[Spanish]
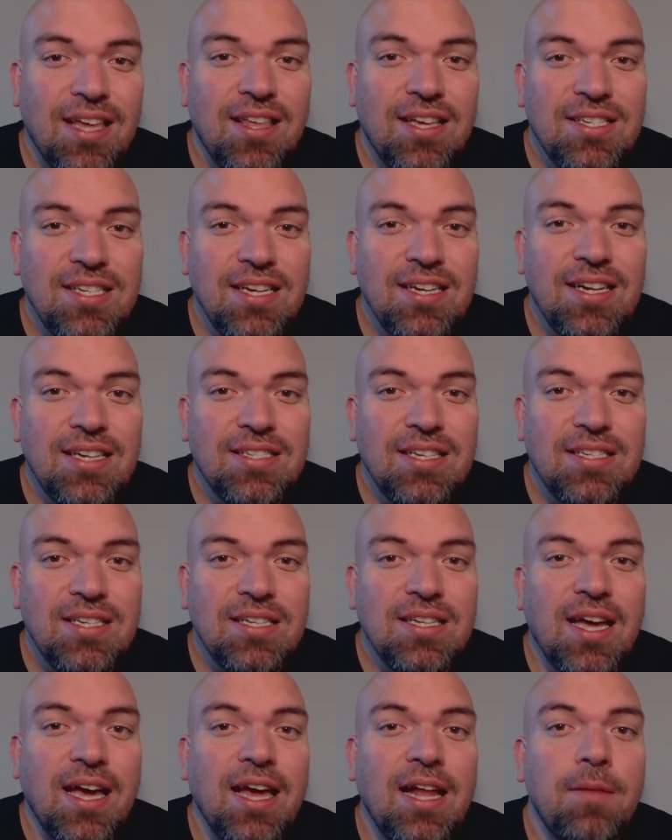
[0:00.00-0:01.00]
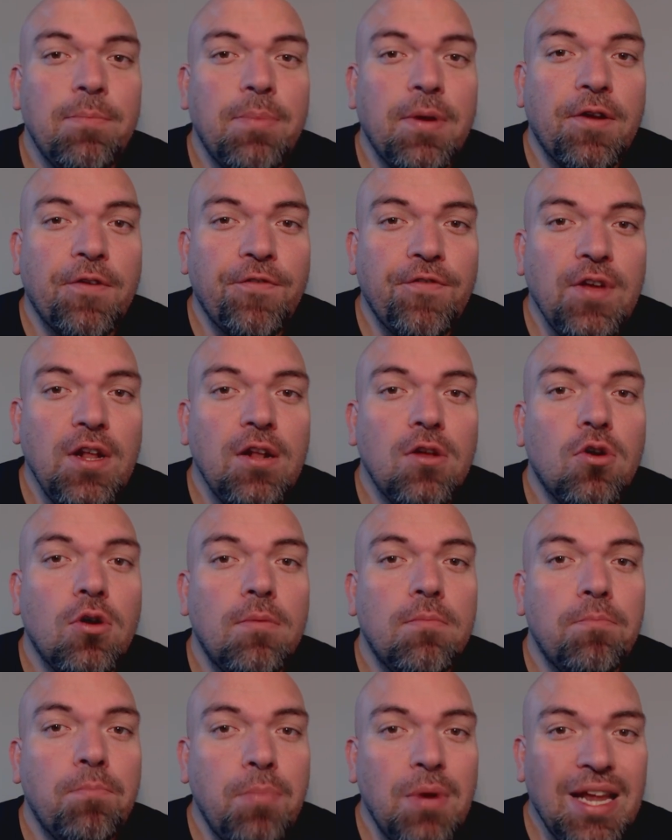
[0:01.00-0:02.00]
es decir, necesita el perfil
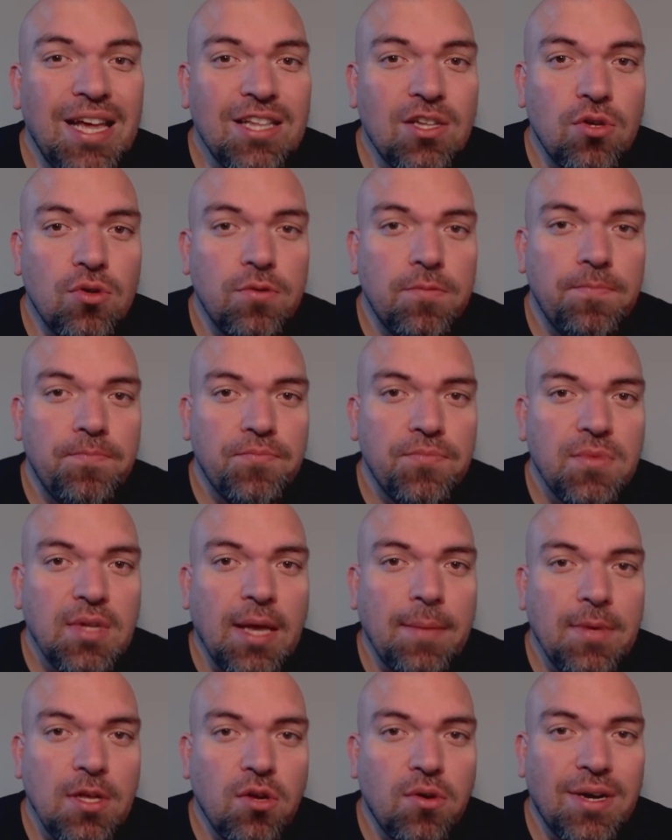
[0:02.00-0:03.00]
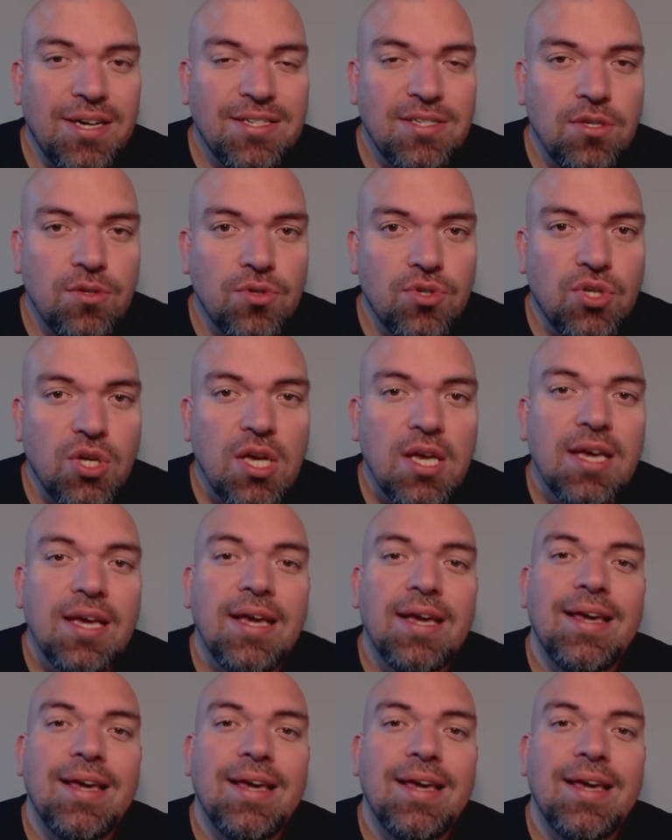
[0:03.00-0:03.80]
completo de aminoácidos.